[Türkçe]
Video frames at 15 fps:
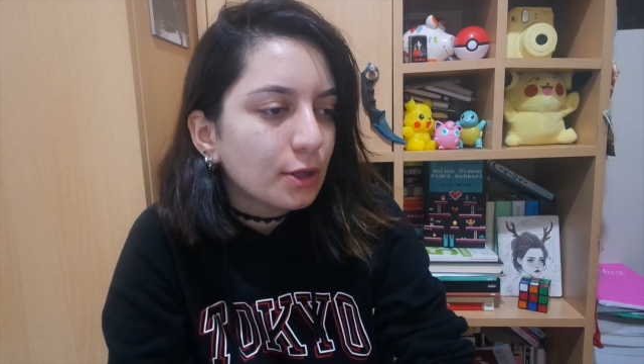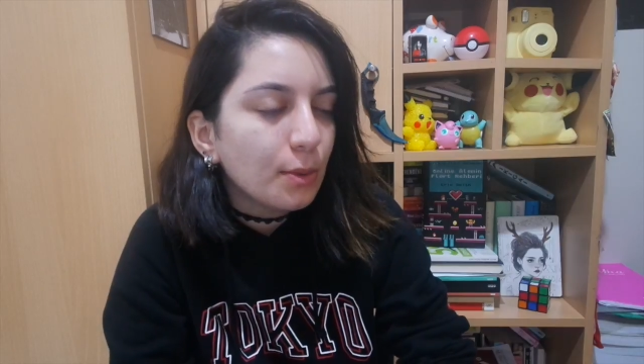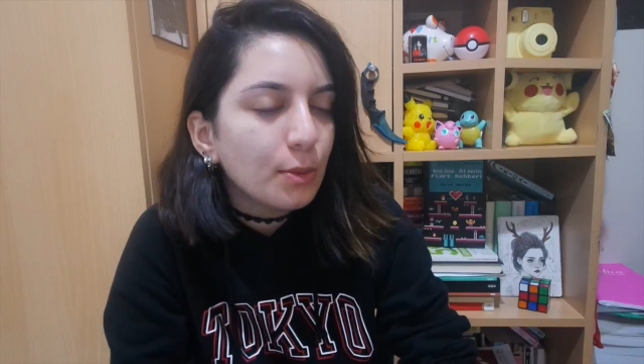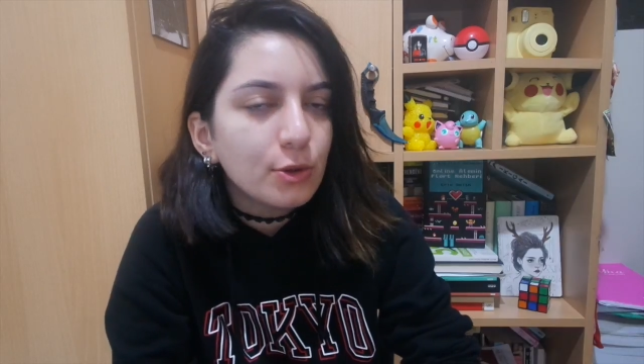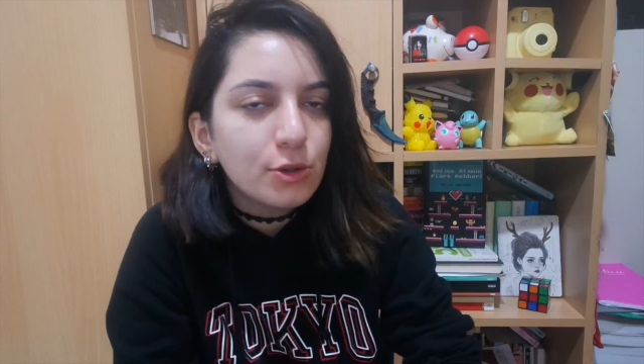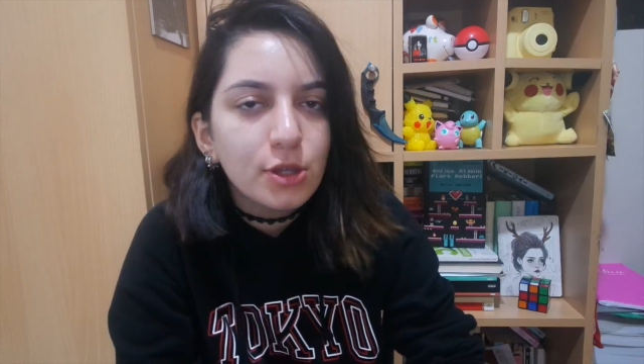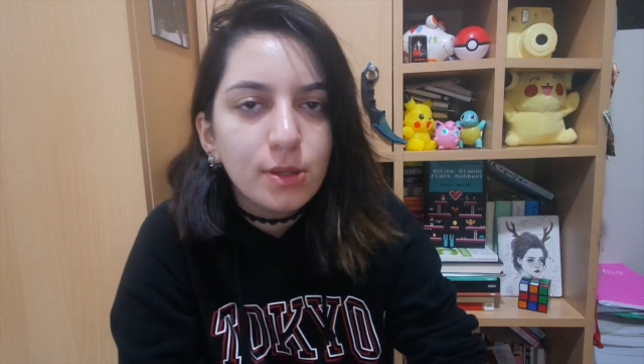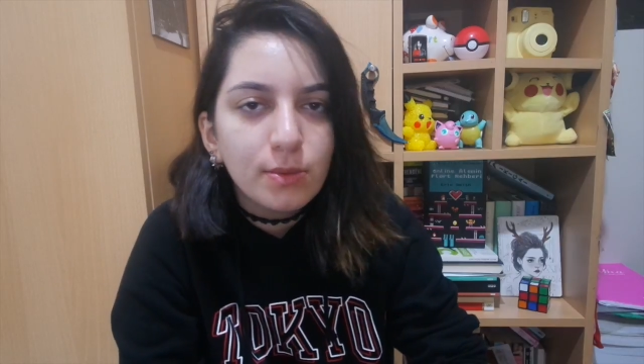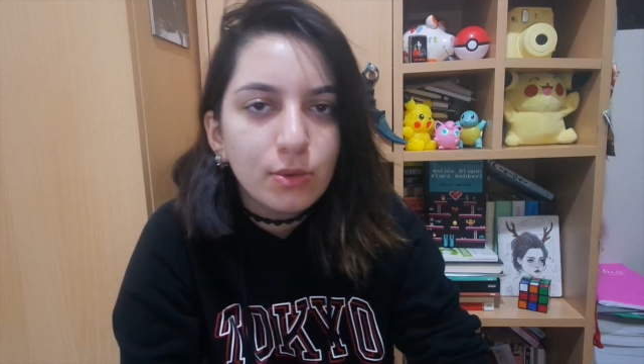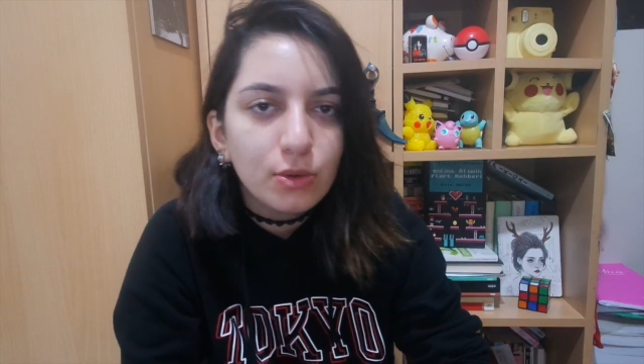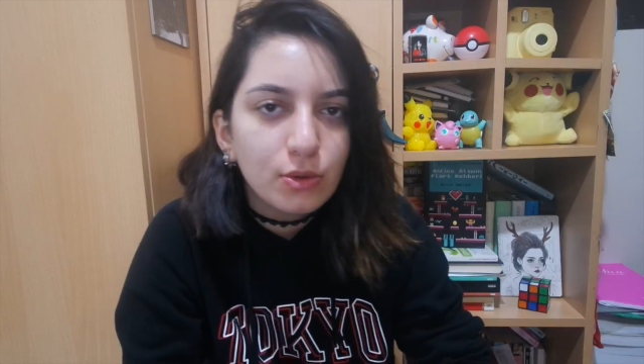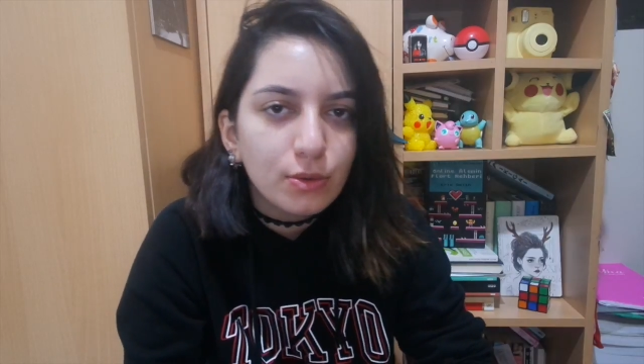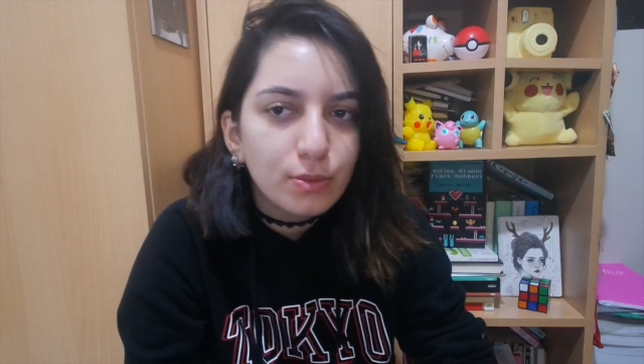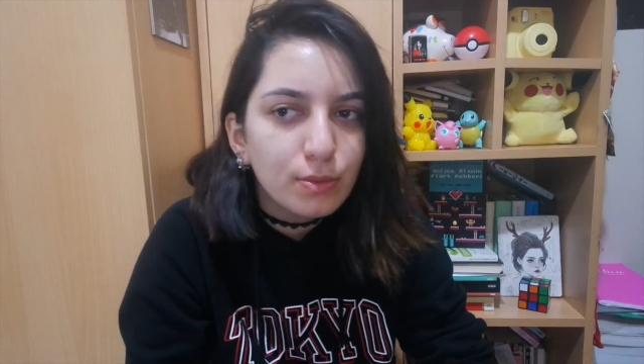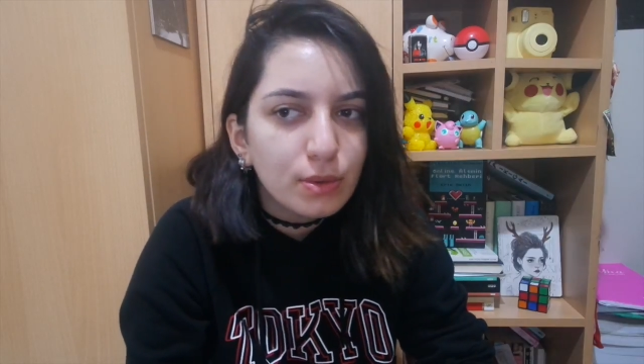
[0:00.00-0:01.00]
ama açayım
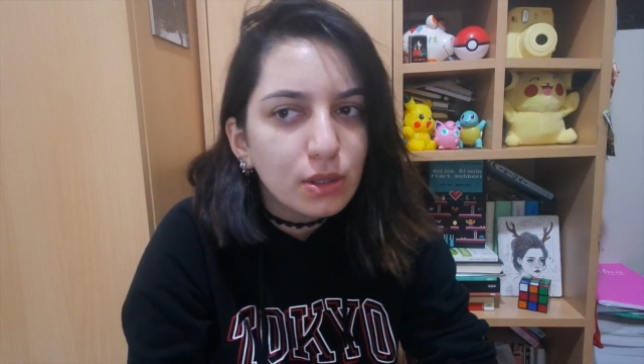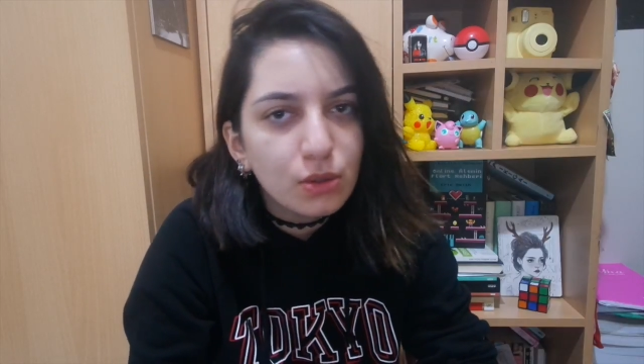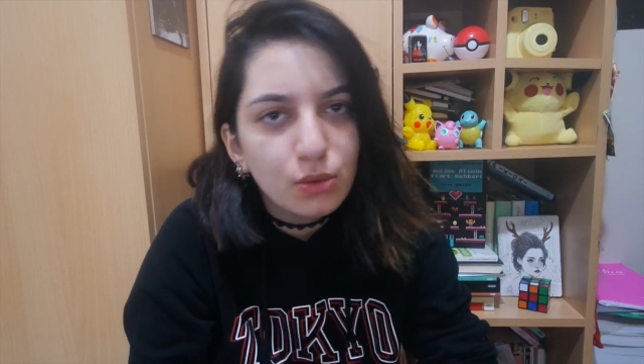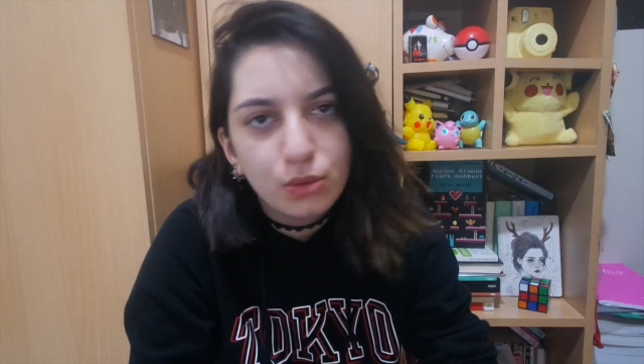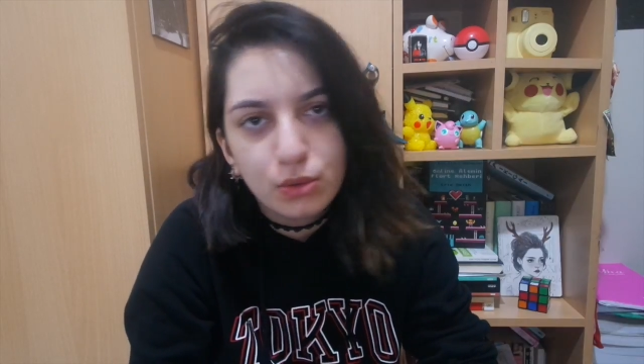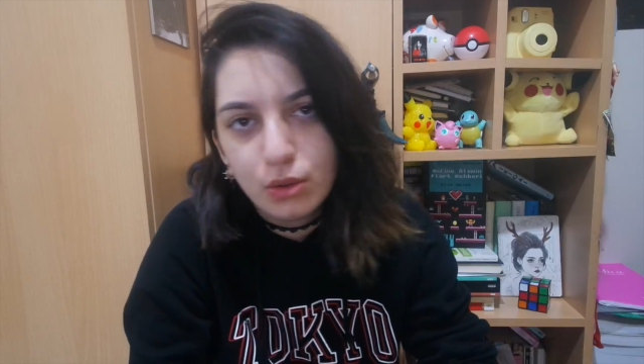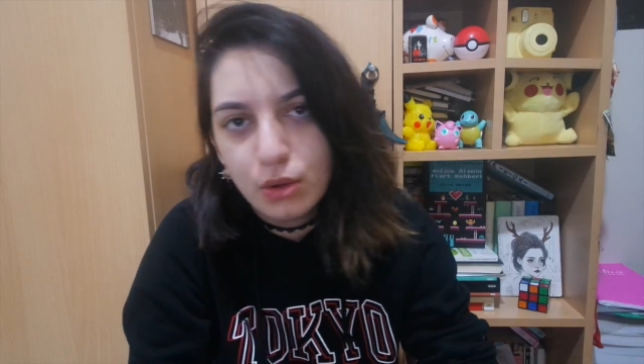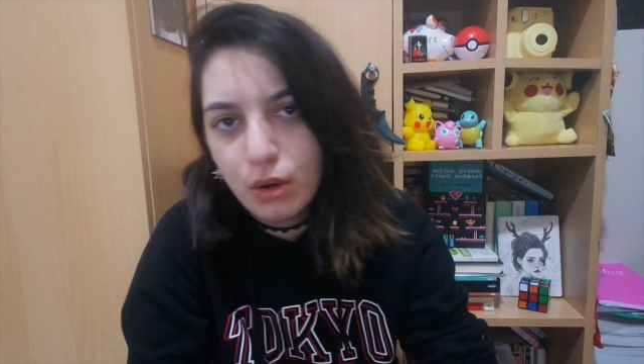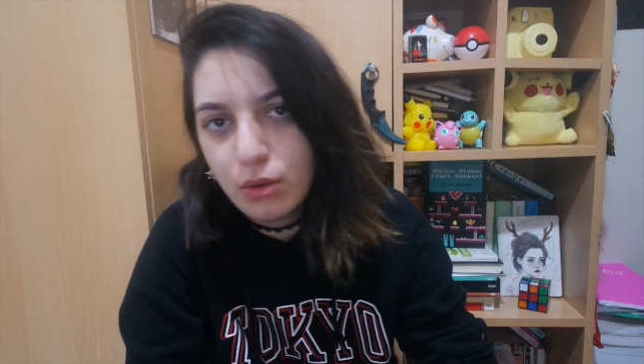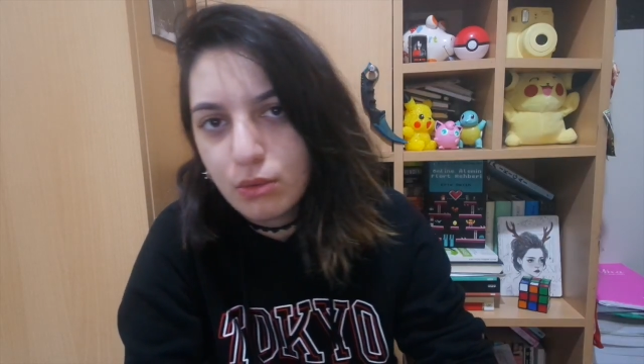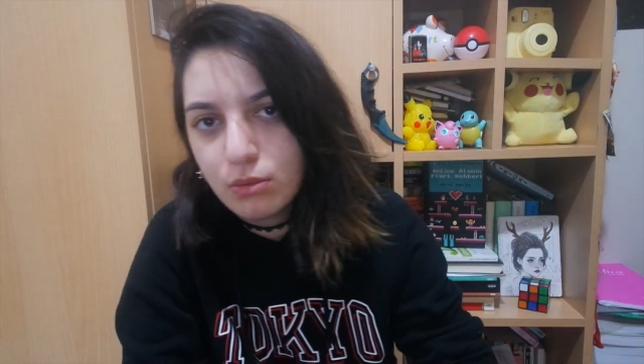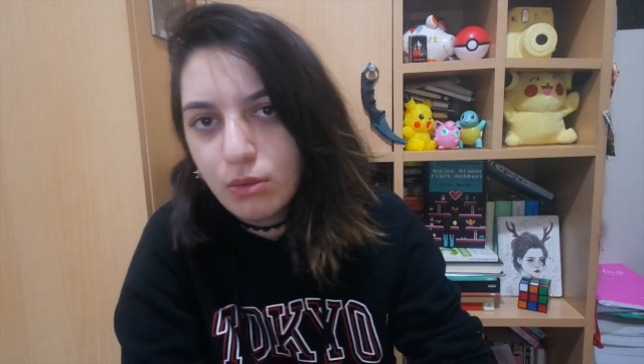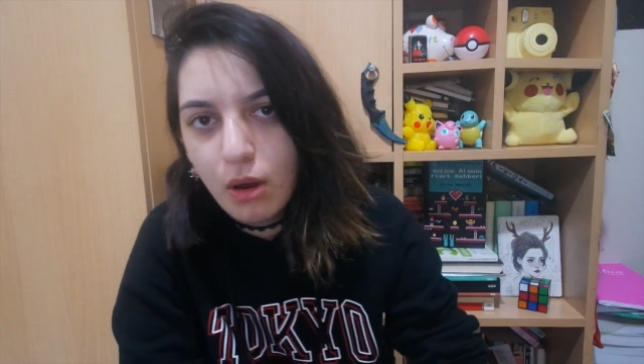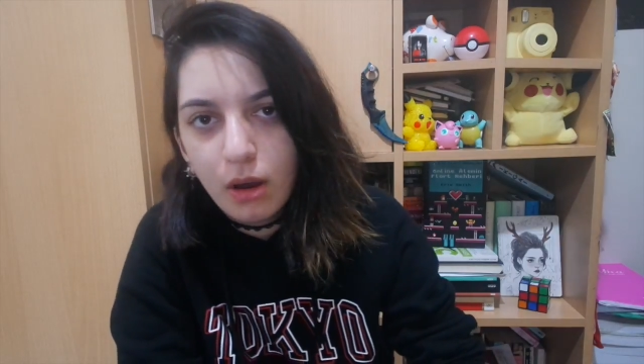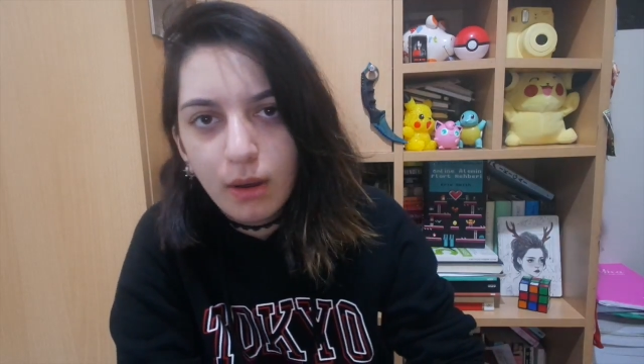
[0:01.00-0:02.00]
diyorum bir şey oluyor.